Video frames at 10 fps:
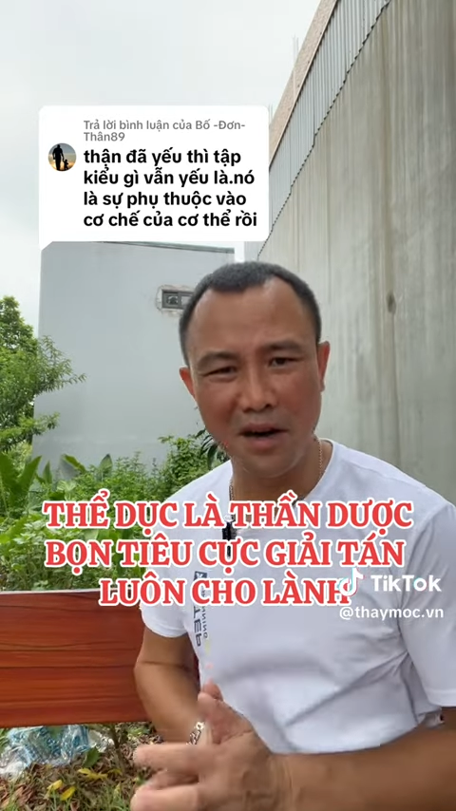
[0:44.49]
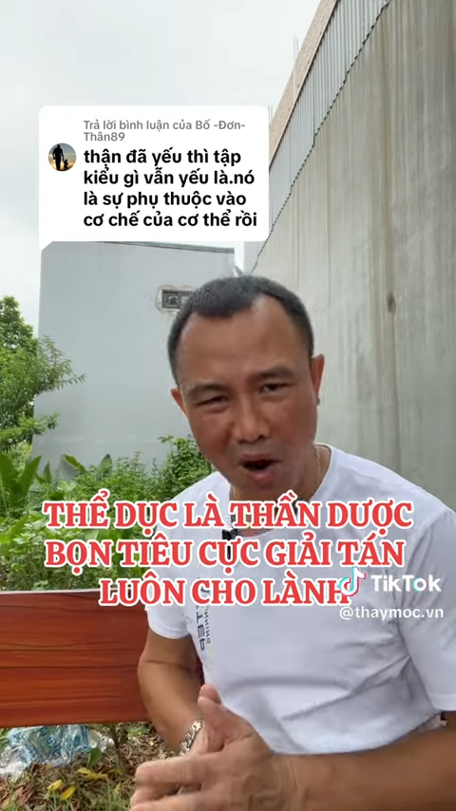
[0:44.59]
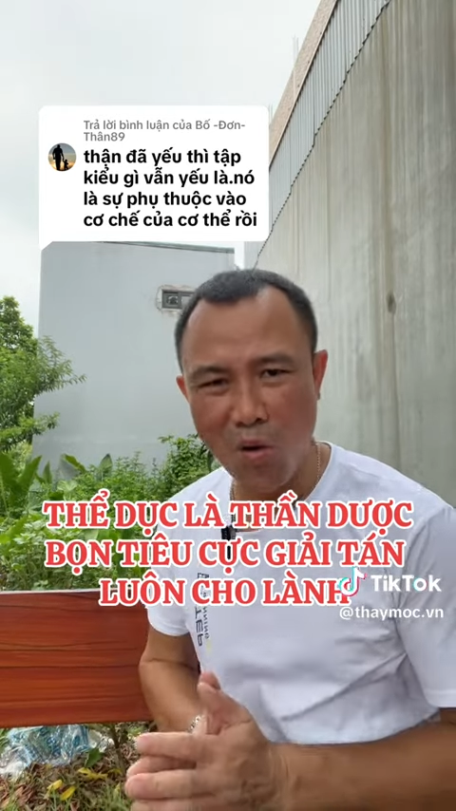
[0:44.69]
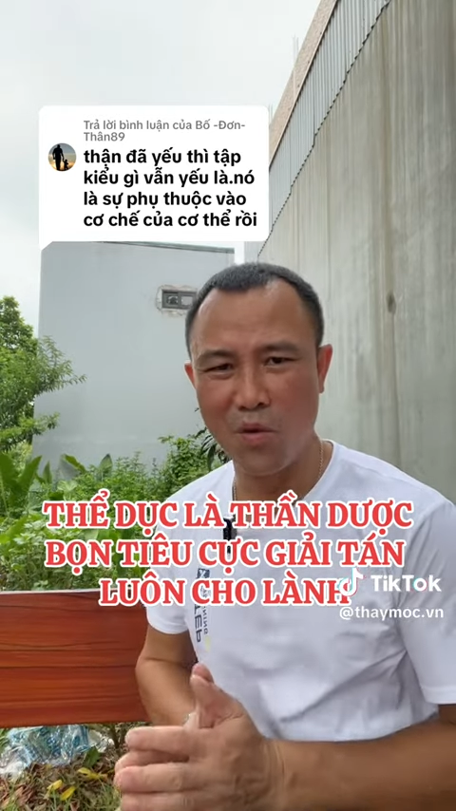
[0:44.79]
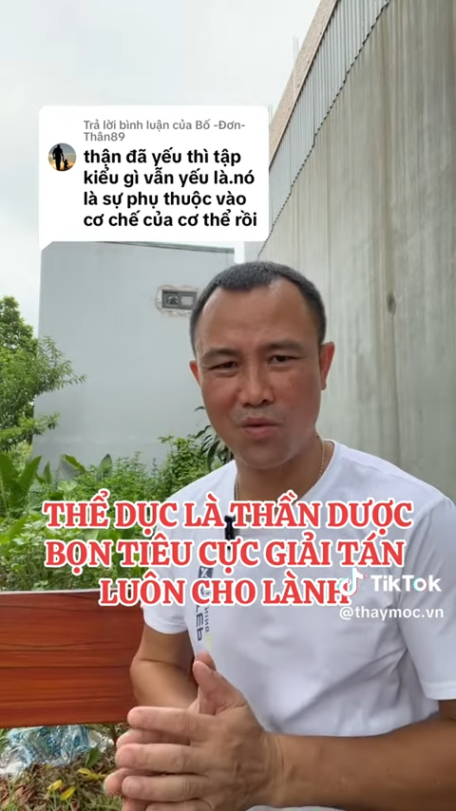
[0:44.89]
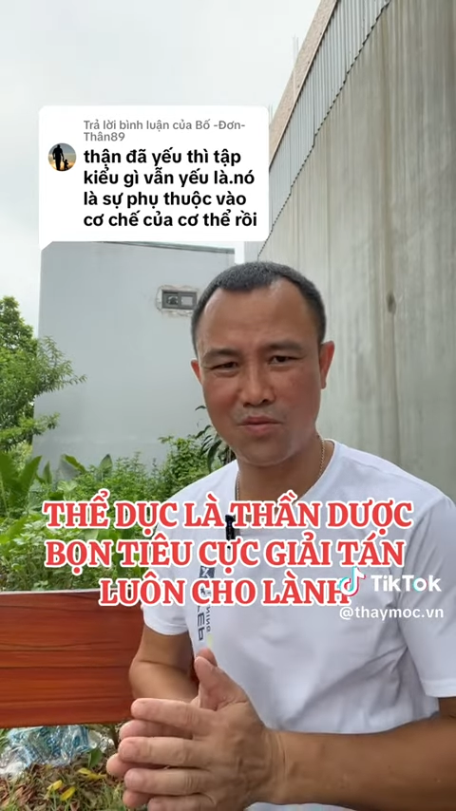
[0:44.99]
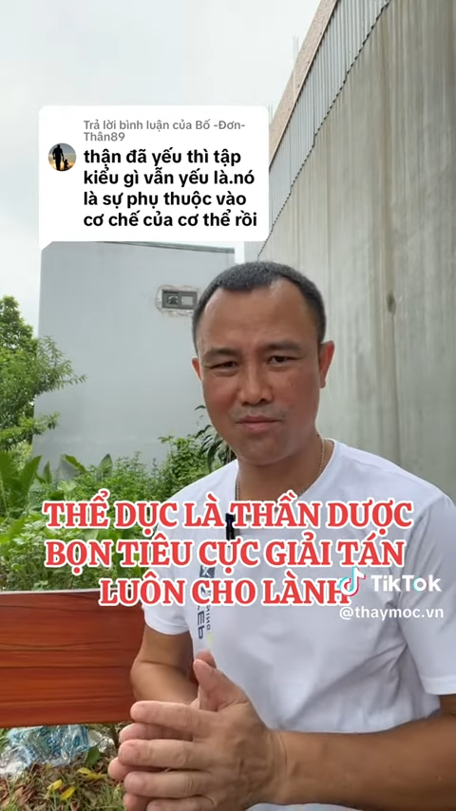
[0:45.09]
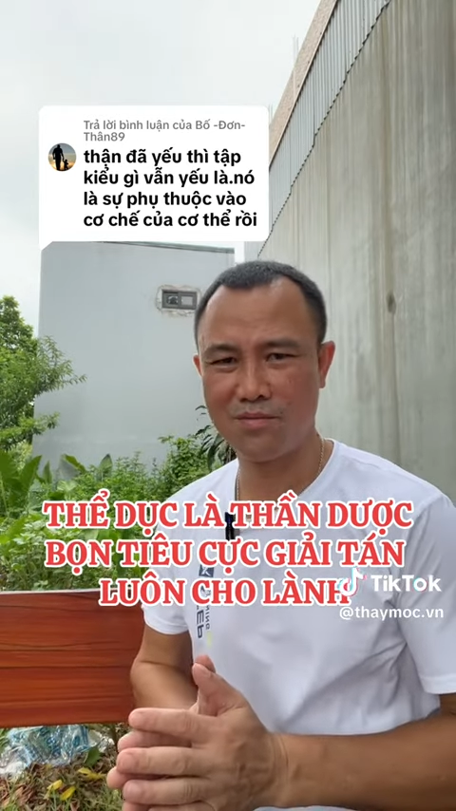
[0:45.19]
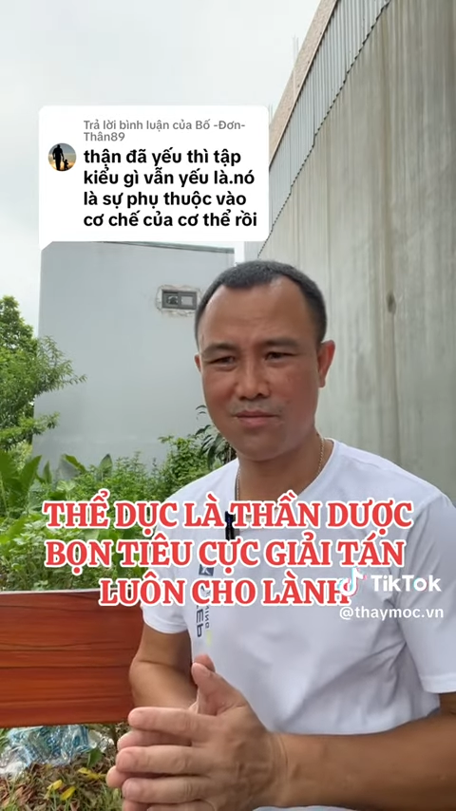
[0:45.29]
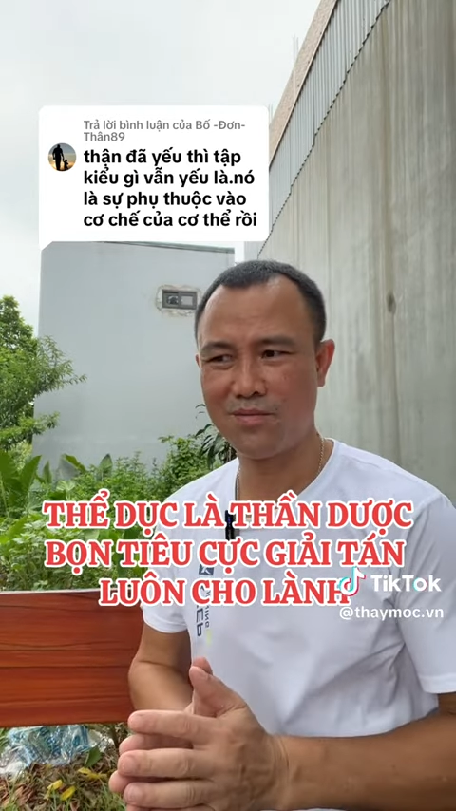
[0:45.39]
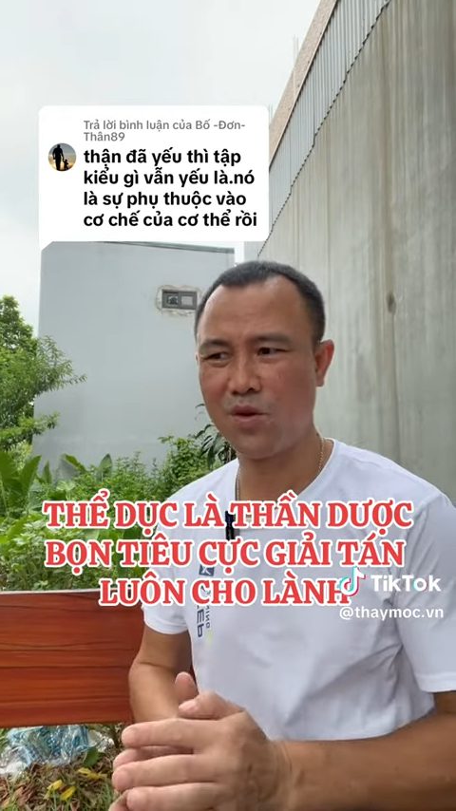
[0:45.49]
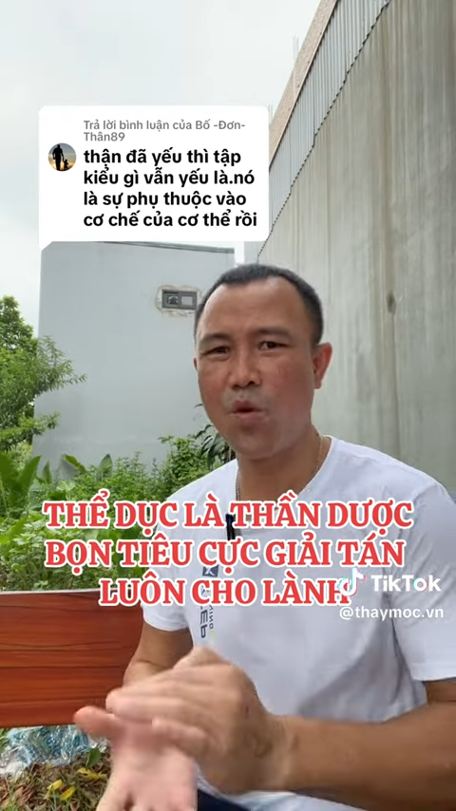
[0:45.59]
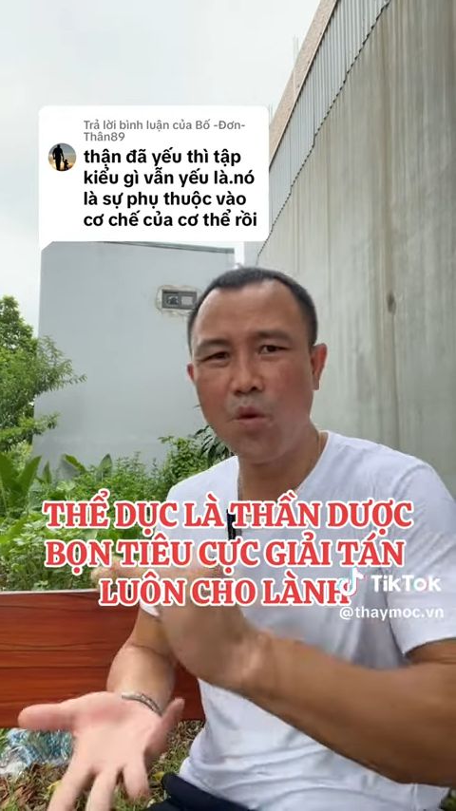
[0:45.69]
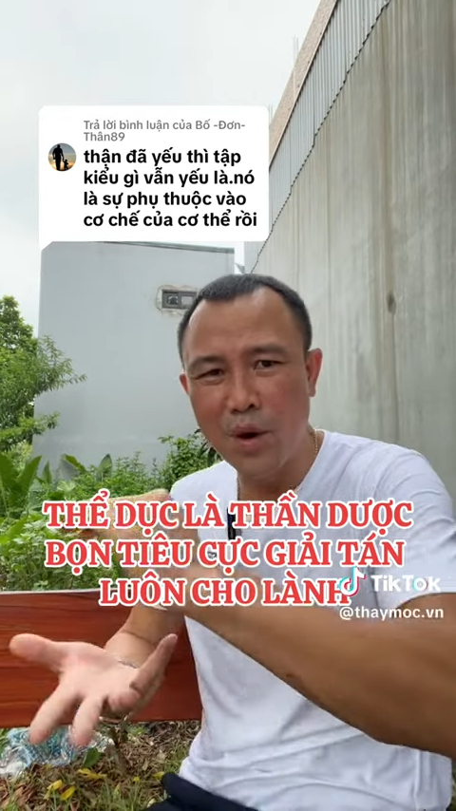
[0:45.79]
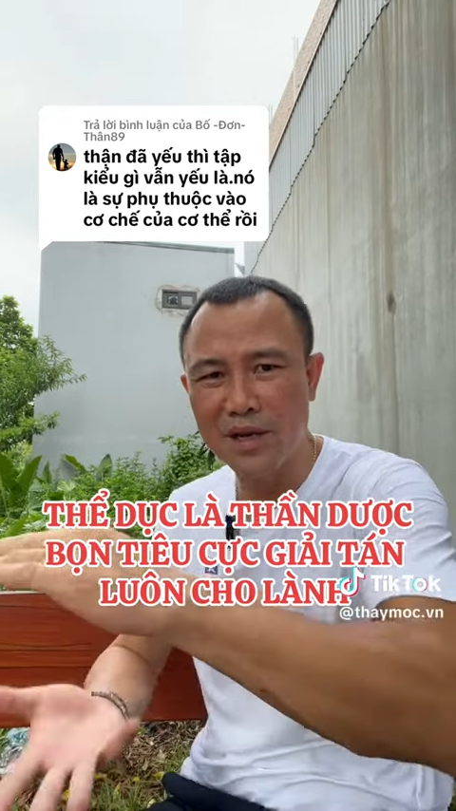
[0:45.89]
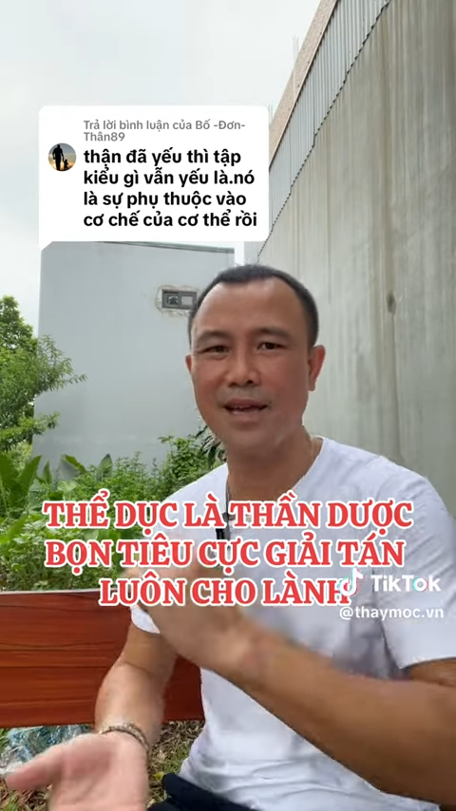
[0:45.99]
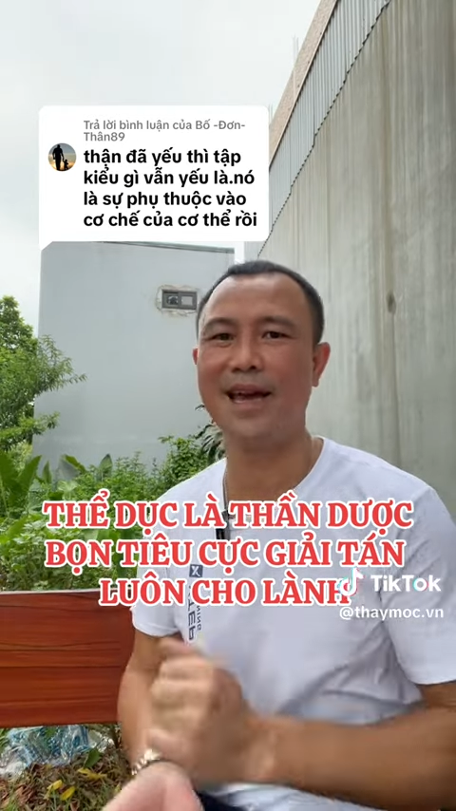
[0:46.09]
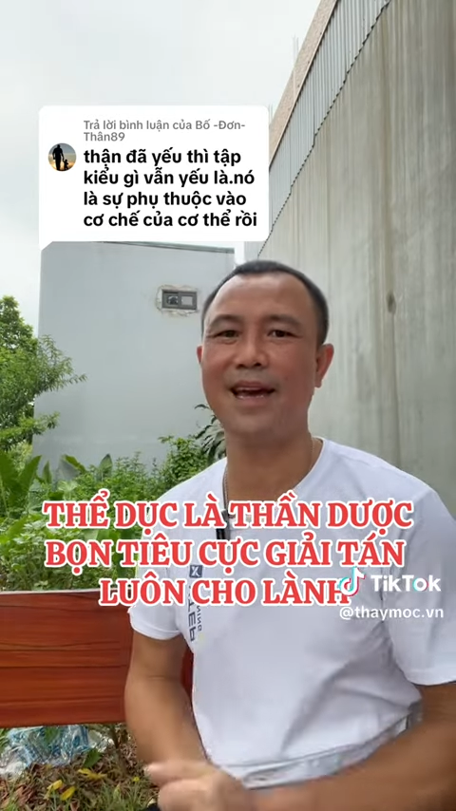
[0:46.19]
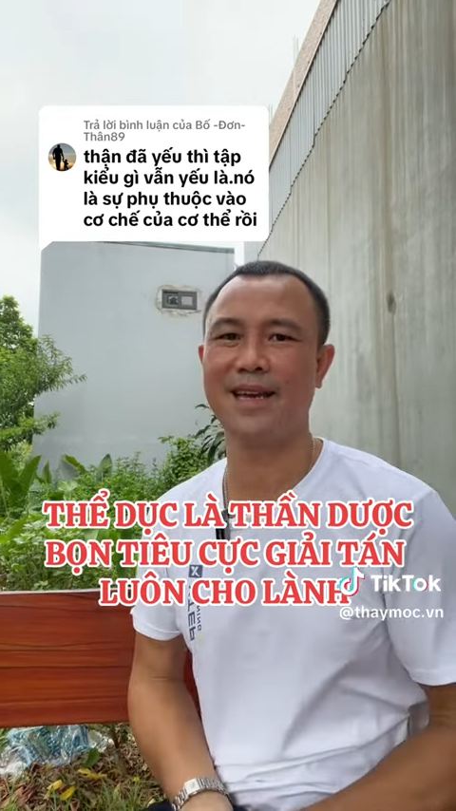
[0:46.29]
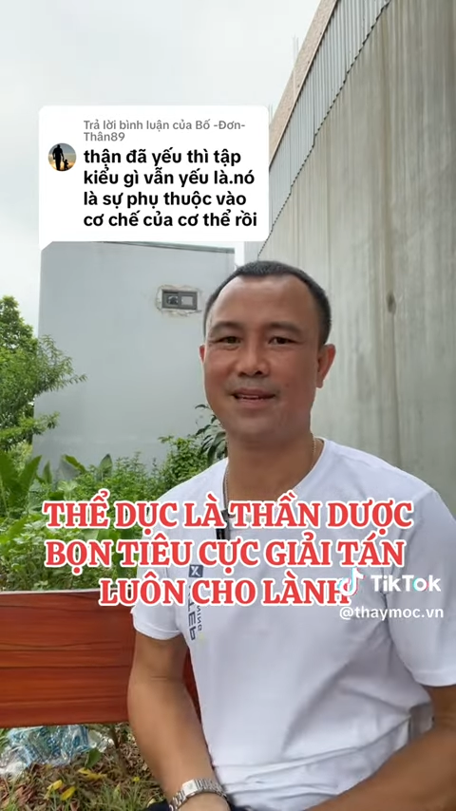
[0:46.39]
đâu luôn luôn như
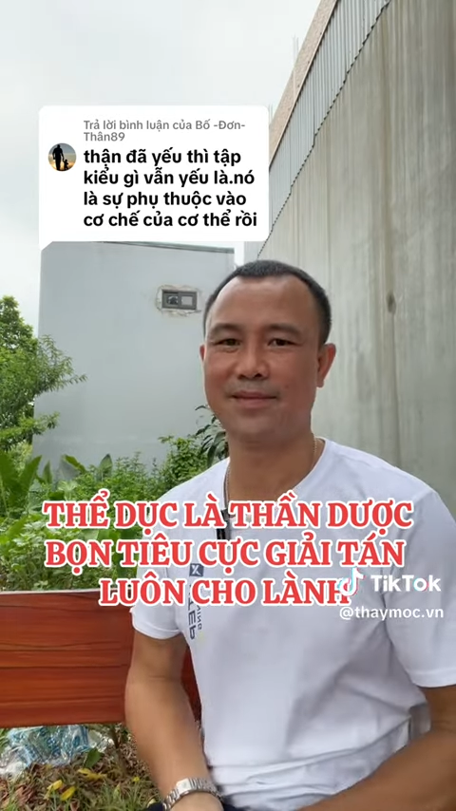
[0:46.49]
thế